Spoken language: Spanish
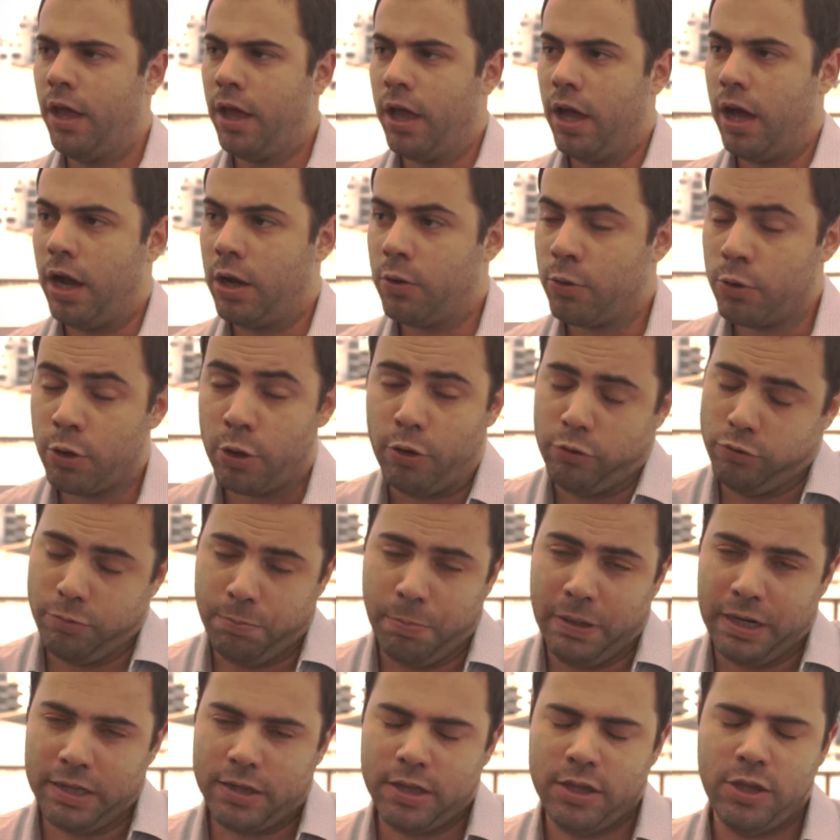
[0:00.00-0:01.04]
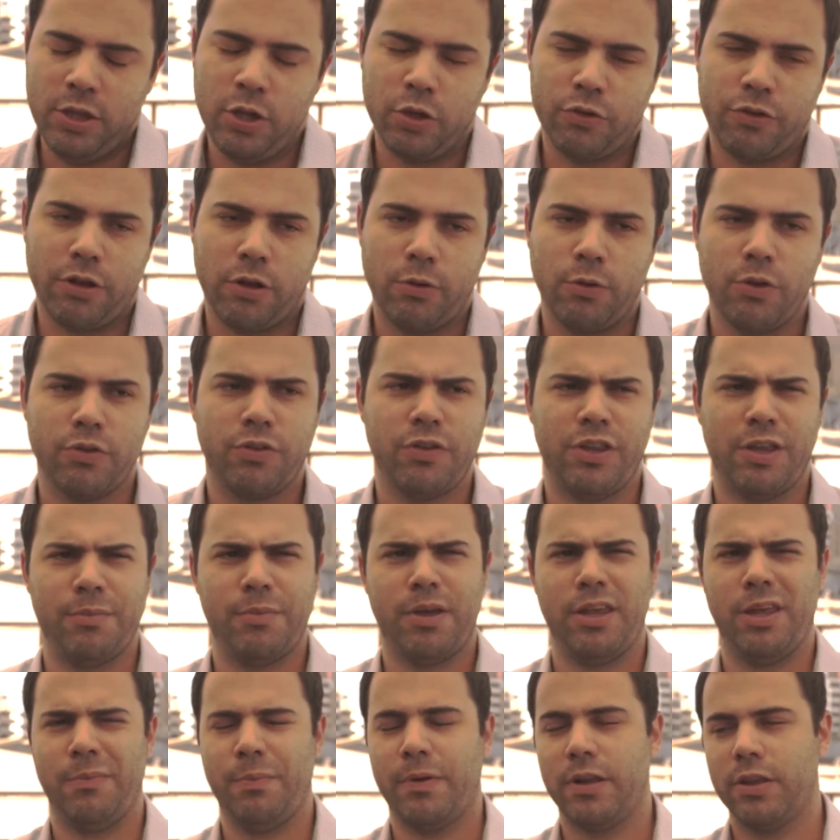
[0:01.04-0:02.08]
Algunos partidos, algunos
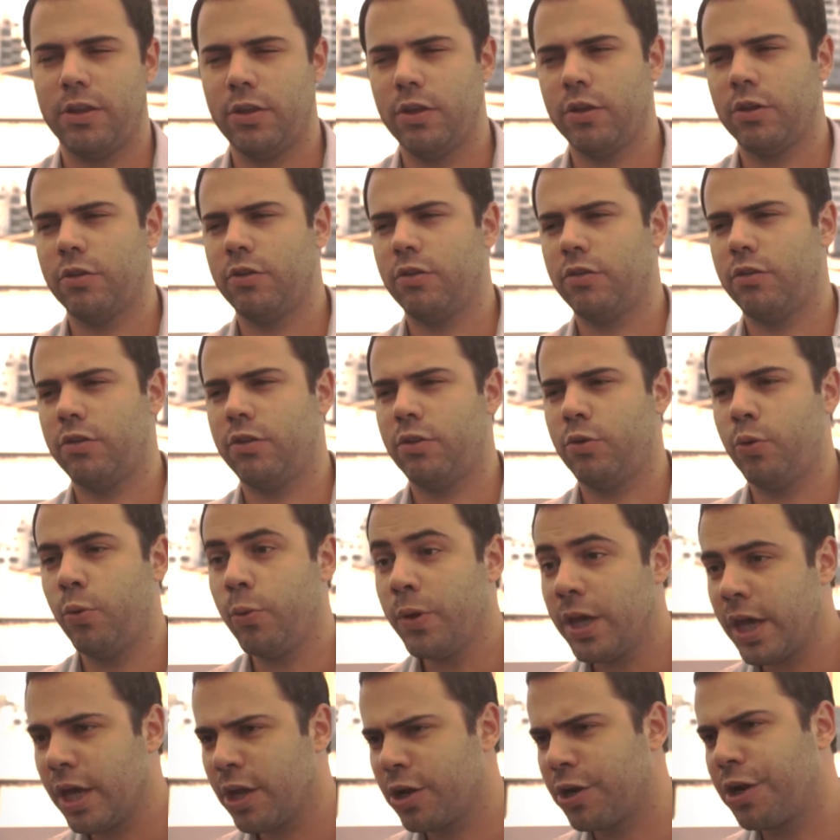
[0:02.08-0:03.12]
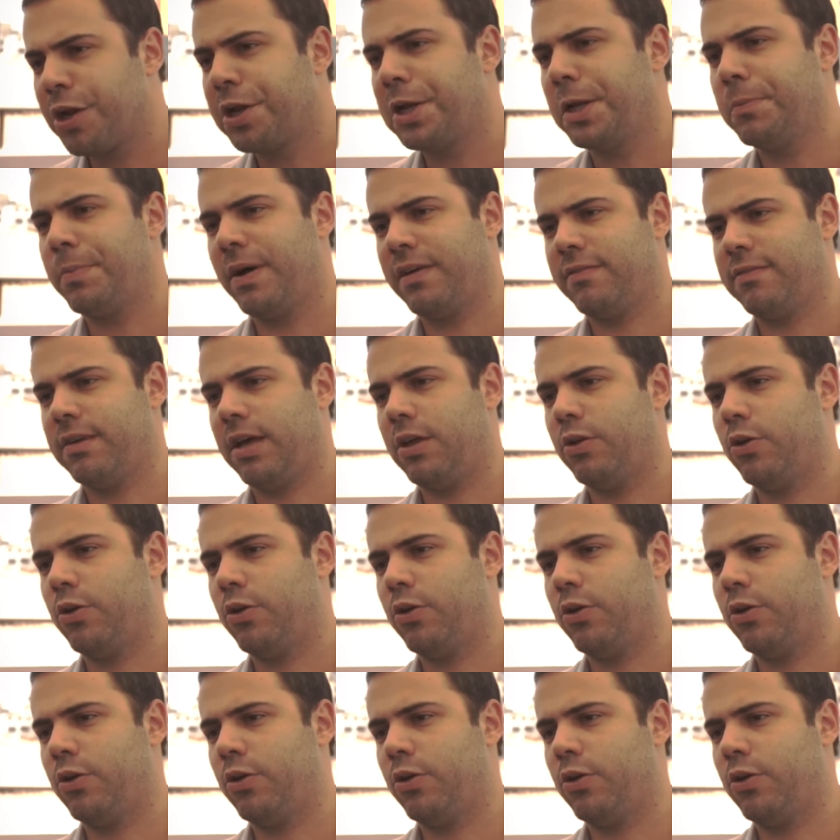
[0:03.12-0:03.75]
sistemas de partidos tuvieron en el pasado